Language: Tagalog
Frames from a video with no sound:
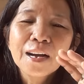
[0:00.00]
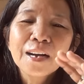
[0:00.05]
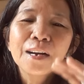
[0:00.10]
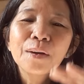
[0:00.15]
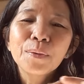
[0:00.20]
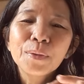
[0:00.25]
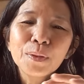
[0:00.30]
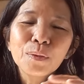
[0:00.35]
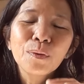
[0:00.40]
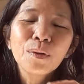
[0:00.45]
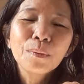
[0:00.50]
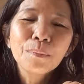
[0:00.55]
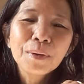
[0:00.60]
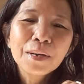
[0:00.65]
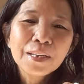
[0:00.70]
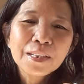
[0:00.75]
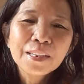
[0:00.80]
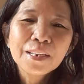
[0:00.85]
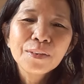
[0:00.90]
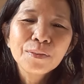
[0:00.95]
gagawin ko na
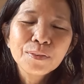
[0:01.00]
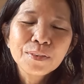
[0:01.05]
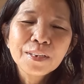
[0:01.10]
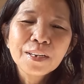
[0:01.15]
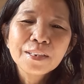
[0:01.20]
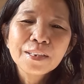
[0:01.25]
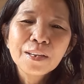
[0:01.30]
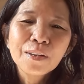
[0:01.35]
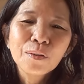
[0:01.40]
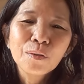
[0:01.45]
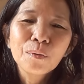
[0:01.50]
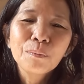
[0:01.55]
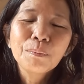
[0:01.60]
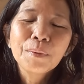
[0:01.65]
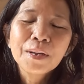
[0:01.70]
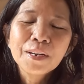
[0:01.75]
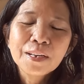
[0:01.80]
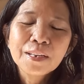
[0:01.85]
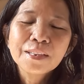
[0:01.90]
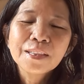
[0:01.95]
maganda yung channel ko
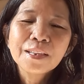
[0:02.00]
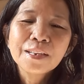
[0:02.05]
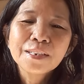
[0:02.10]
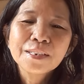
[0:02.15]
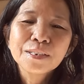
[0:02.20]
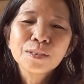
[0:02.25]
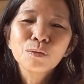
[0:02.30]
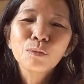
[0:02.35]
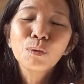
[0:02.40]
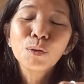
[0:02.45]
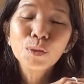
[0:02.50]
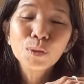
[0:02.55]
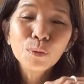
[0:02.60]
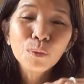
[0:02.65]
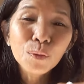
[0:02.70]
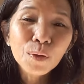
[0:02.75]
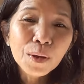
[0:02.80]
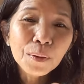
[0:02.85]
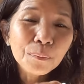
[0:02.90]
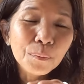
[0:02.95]
para at least
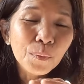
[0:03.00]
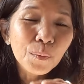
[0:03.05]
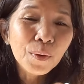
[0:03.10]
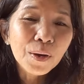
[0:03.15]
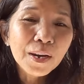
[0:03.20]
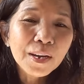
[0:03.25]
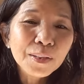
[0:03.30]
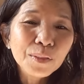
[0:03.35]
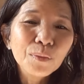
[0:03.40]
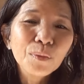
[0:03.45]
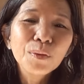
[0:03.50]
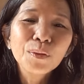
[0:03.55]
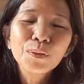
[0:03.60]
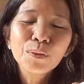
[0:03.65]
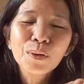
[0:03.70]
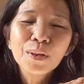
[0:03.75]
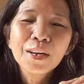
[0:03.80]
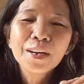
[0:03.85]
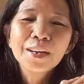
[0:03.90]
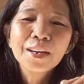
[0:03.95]
tuloy-tuloy ang buhay,
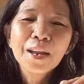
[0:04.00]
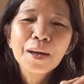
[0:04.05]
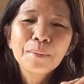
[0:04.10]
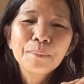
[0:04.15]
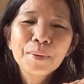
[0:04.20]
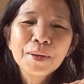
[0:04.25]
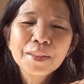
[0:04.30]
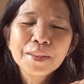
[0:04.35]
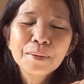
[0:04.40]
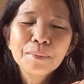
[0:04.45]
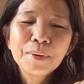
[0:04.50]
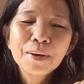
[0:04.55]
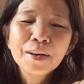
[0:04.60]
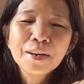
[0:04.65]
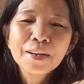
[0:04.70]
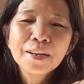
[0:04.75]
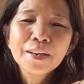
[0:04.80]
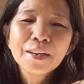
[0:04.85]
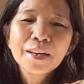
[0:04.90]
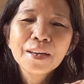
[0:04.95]
tuloy-tuloy ang laban, di
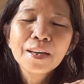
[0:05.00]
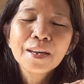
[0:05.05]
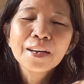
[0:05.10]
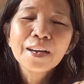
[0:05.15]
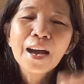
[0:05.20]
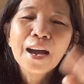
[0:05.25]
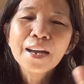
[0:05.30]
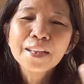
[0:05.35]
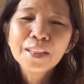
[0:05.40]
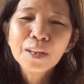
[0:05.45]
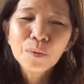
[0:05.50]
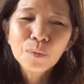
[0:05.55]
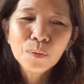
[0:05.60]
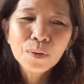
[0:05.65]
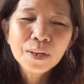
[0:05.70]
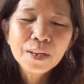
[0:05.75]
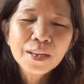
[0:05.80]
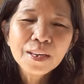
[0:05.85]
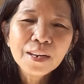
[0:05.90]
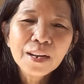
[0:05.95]
ba? Kahit
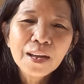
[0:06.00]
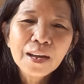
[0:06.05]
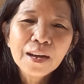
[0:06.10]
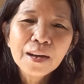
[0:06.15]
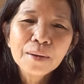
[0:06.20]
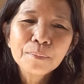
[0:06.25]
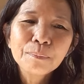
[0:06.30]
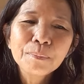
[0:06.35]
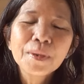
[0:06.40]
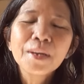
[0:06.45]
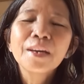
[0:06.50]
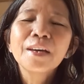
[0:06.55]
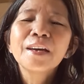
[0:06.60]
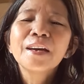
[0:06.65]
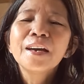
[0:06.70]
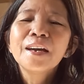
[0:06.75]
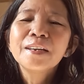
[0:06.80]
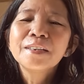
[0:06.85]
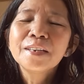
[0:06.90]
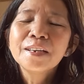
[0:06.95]
anong hirap,
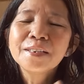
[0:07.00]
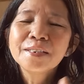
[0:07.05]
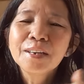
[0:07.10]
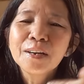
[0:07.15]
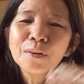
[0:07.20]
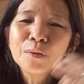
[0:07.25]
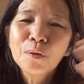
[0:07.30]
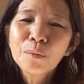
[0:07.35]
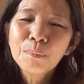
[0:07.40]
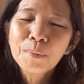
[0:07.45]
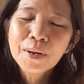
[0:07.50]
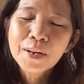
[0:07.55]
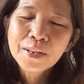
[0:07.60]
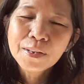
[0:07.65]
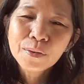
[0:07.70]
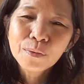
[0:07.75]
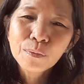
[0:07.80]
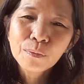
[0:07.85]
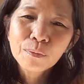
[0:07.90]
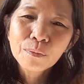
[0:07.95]
isi-share ko pa
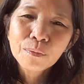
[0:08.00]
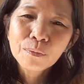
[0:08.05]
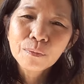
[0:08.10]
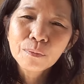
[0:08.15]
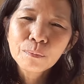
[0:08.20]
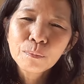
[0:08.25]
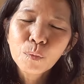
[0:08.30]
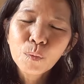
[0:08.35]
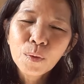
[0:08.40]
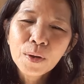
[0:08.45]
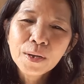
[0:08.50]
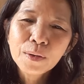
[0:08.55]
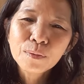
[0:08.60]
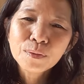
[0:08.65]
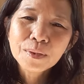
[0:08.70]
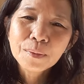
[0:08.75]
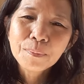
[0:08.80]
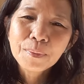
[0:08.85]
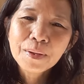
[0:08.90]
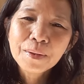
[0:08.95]
rin yung buhay
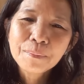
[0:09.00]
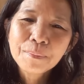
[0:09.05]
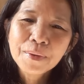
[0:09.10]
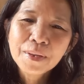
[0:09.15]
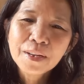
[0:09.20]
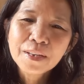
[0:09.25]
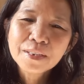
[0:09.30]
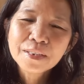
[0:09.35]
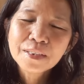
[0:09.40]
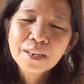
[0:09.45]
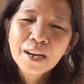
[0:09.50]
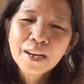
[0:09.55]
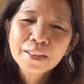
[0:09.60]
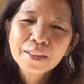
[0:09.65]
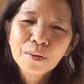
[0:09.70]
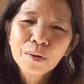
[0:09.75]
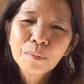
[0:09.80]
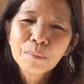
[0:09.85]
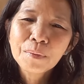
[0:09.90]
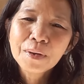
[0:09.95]
ko sa Pilipinas
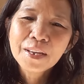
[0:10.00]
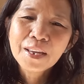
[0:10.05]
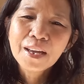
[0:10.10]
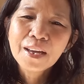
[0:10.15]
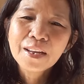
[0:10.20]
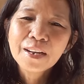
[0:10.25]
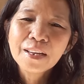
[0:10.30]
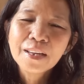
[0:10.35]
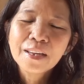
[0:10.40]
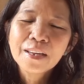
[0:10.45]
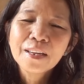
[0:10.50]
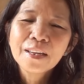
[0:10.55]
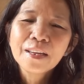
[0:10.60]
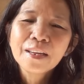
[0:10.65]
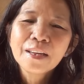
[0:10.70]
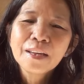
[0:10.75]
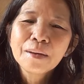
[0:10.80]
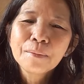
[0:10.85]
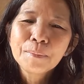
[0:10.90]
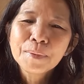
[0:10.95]
kahit anong mangyari.
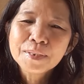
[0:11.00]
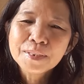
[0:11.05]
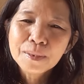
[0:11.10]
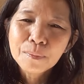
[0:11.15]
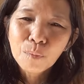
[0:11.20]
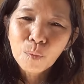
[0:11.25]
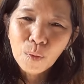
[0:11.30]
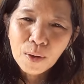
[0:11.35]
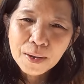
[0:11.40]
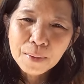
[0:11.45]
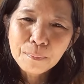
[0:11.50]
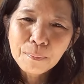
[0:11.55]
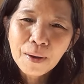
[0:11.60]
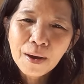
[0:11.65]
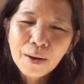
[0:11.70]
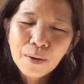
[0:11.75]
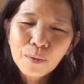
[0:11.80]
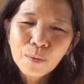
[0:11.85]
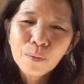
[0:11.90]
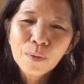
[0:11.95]
Basta buhay
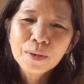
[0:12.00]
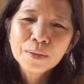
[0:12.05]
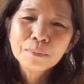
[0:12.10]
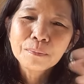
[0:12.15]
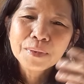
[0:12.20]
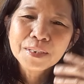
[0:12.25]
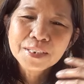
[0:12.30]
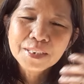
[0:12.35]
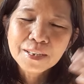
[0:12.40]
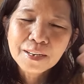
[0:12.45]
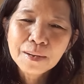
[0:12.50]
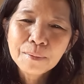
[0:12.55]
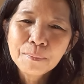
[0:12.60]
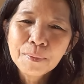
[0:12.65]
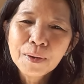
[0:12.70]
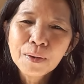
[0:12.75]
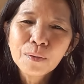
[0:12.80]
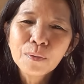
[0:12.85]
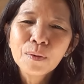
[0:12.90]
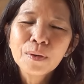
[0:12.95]
pa ako at masigla
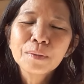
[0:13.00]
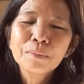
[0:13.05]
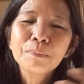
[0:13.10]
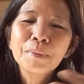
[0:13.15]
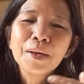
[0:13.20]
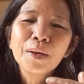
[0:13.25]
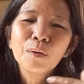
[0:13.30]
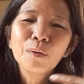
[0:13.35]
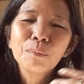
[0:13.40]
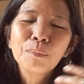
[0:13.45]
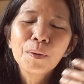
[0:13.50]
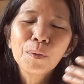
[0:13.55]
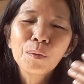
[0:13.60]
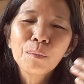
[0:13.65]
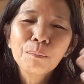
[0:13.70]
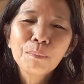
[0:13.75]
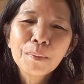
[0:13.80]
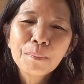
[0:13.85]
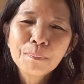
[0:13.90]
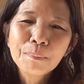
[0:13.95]
pa ako at mayroon pa
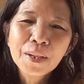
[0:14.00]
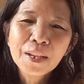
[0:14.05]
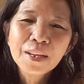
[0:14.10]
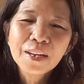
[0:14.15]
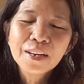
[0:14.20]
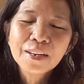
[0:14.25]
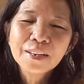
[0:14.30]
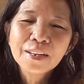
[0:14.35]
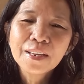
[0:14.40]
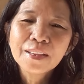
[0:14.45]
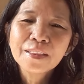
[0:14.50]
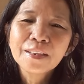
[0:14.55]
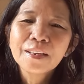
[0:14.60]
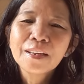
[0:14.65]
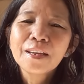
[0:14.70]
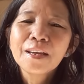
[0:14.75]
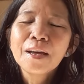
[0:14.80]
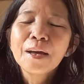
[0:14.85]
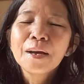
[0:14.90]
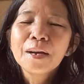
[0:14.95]
akong pambili ng rent.
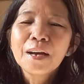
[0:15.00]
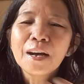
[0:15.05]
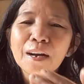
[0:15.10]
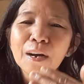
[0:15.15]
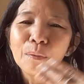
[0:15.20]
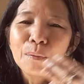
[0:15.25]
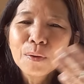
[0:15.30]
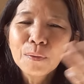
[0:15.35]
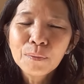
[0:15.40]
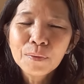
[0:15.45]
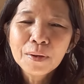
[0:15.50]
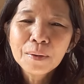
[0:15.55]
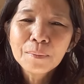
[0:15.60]
Gagawa ko